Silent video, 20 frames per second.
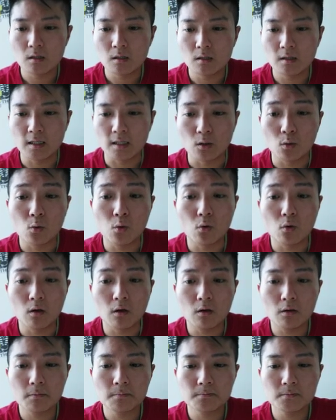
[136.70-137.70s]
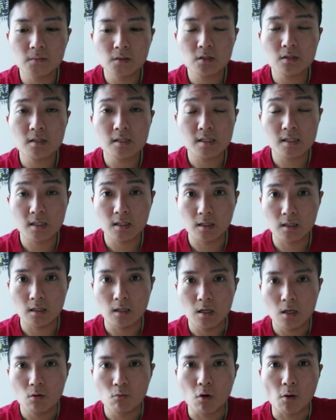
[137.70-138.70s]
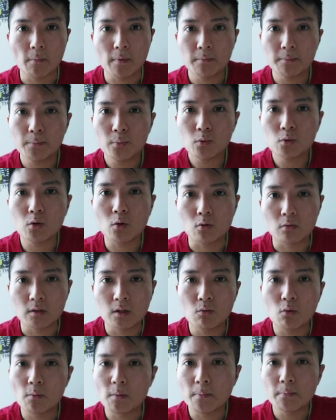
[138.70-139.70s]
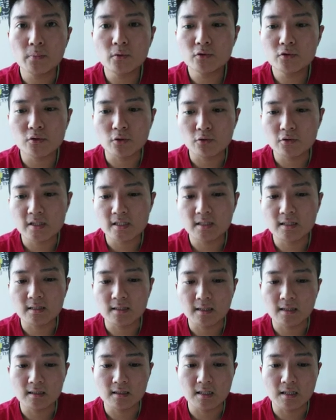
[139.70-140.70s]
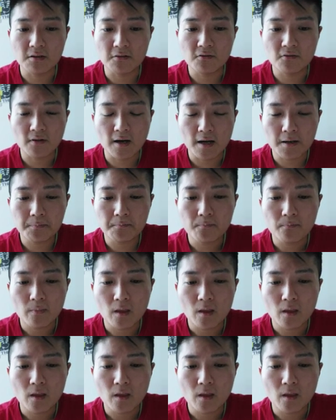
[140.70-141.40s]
灵活，这是一个我们不懂的、我们不熟悉的那个地方，